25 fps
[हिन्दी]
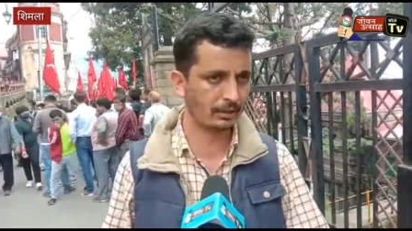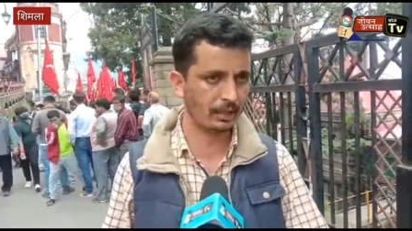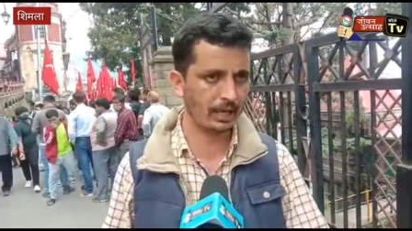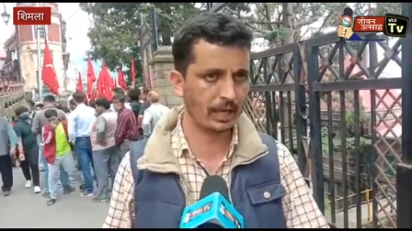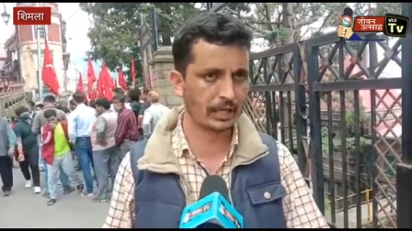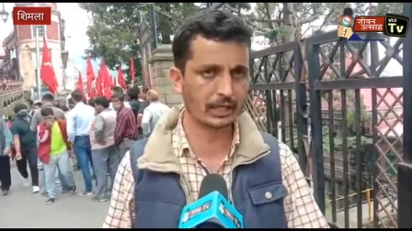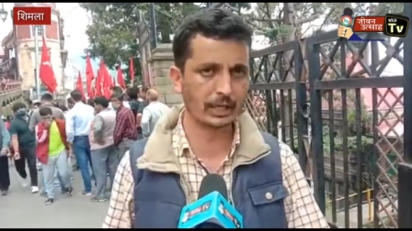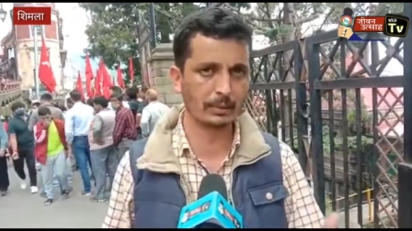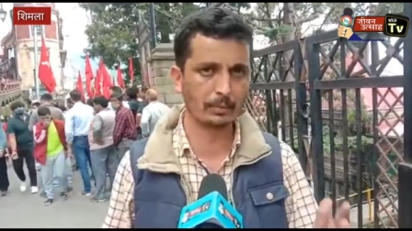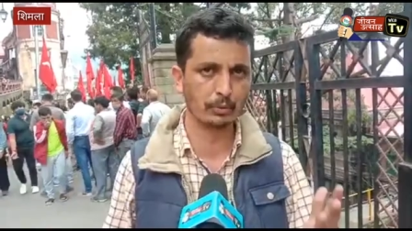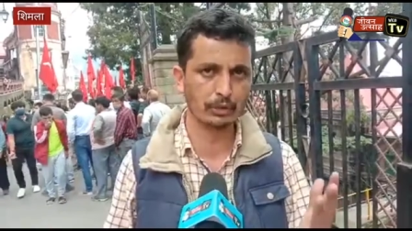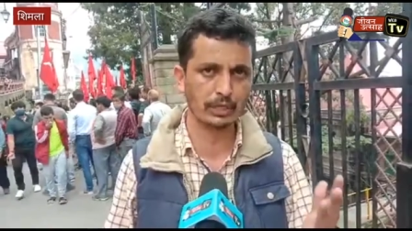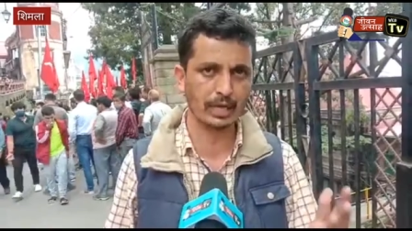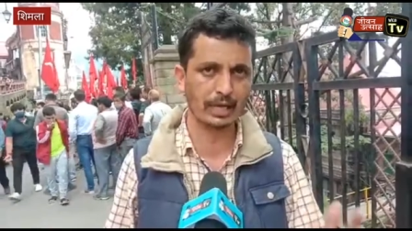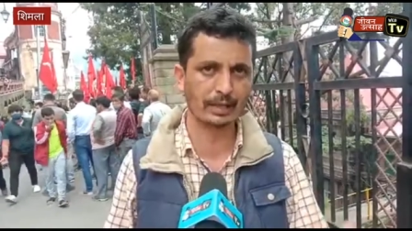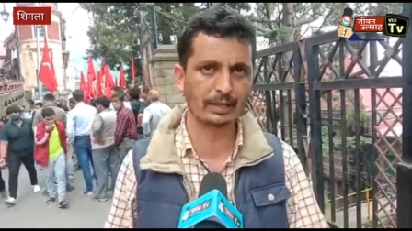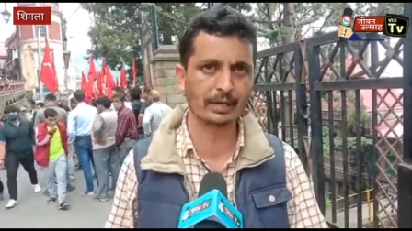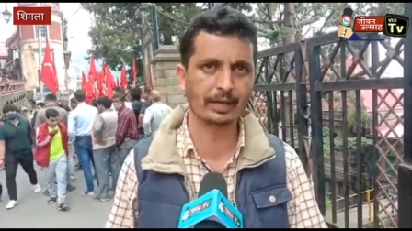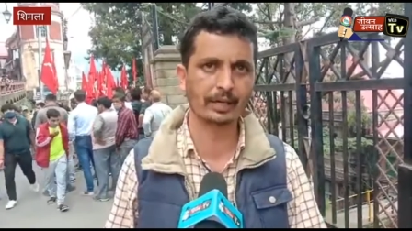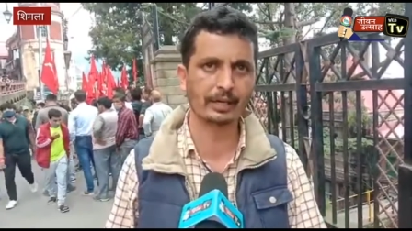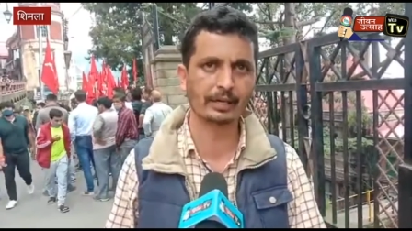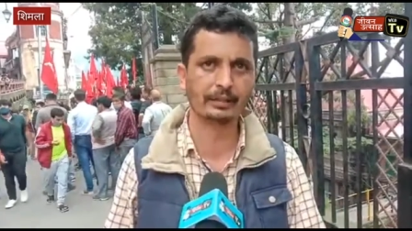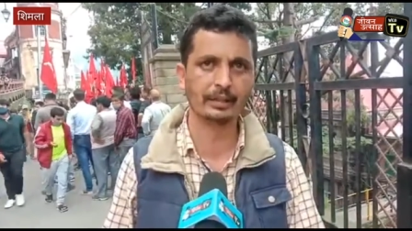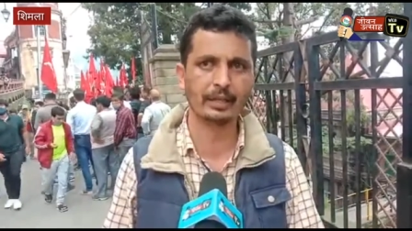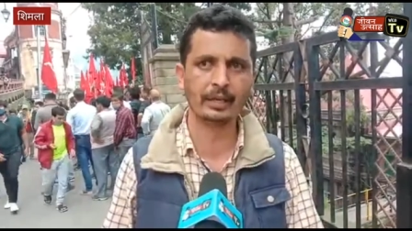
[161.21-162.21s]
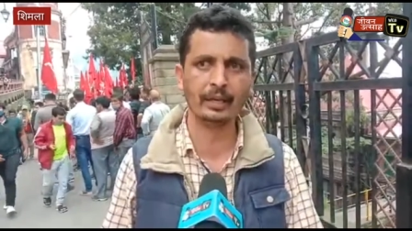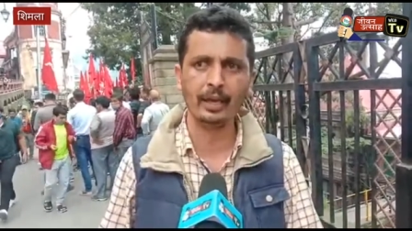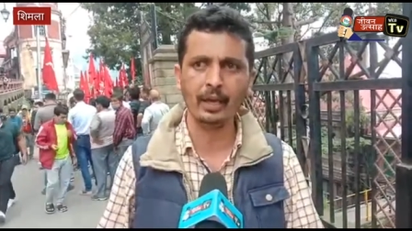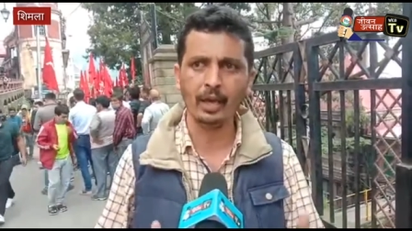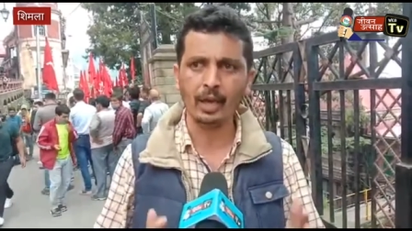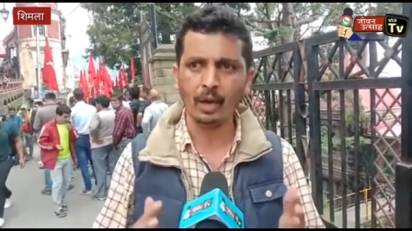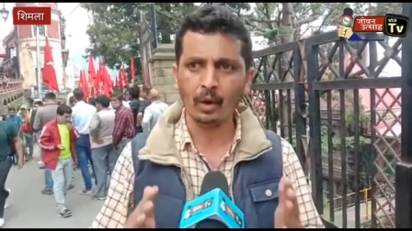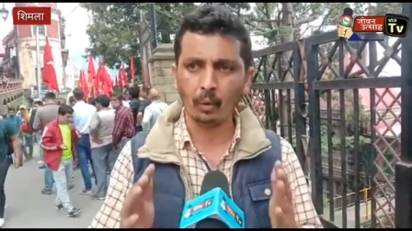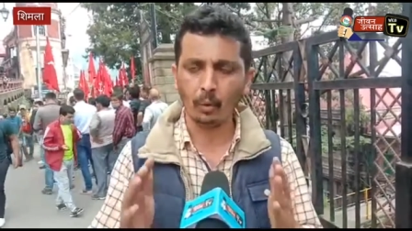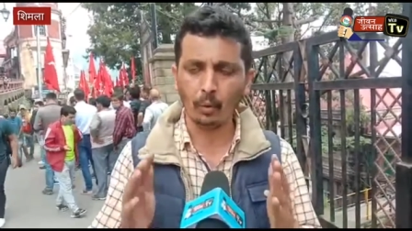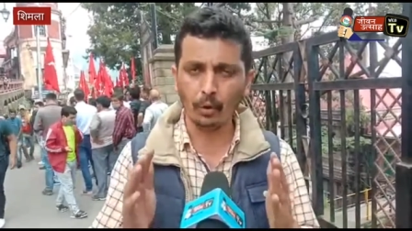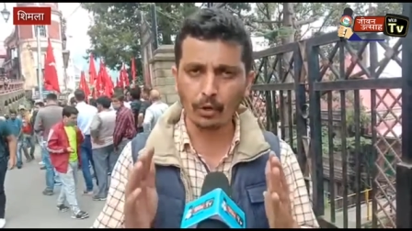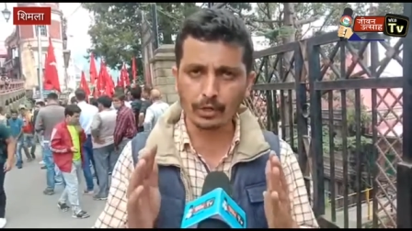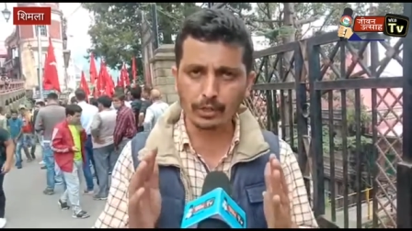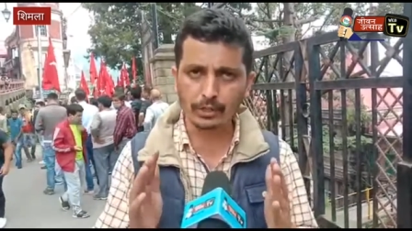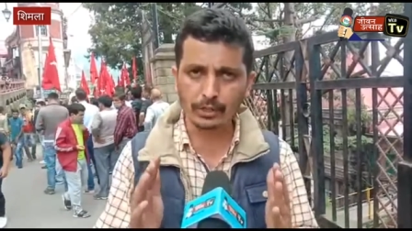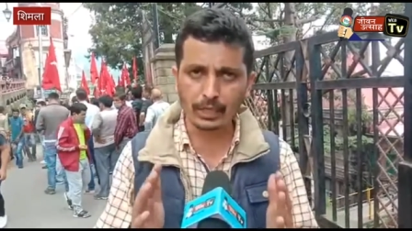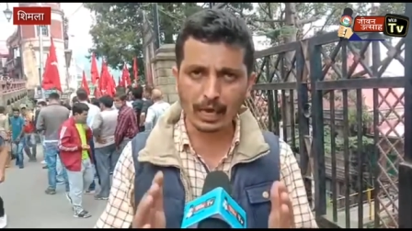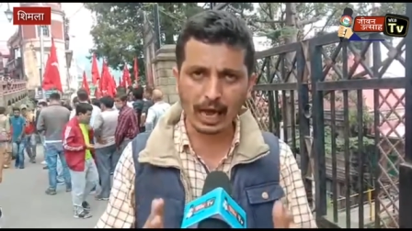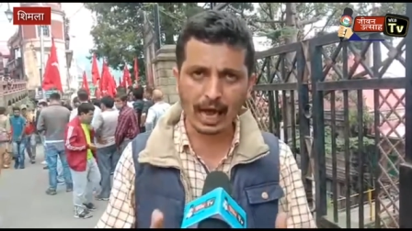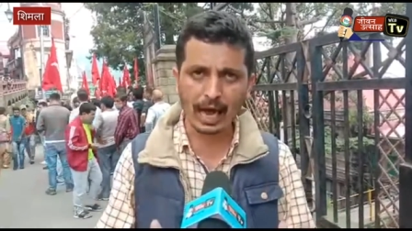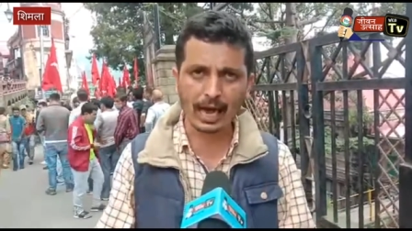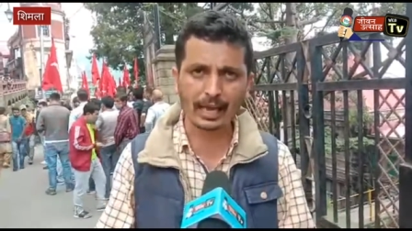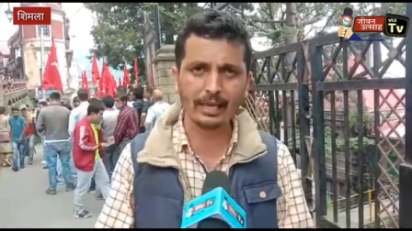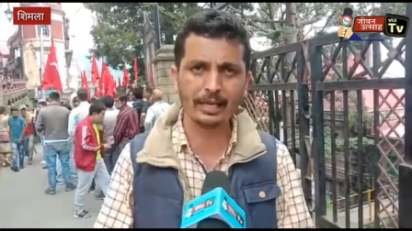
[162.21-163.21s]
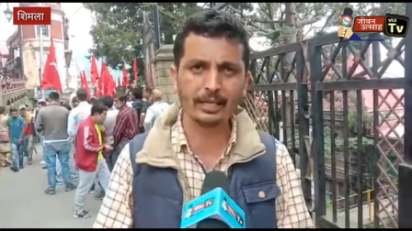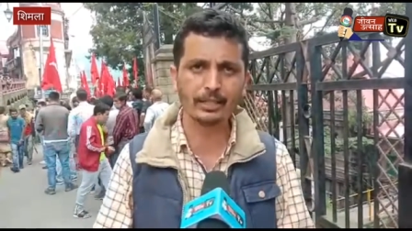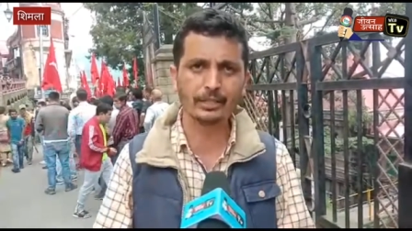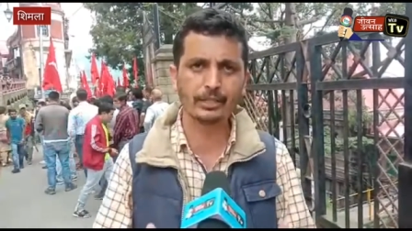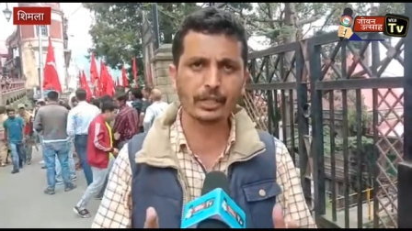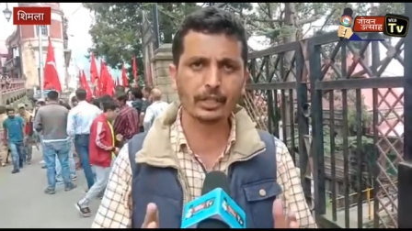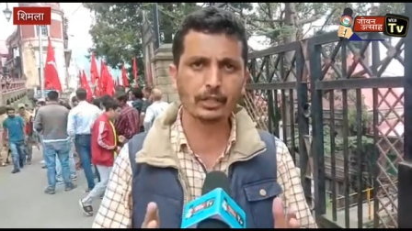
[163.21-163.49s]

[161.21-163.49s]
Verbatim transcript: देश की बुनियाद रखी गई थी उन सारी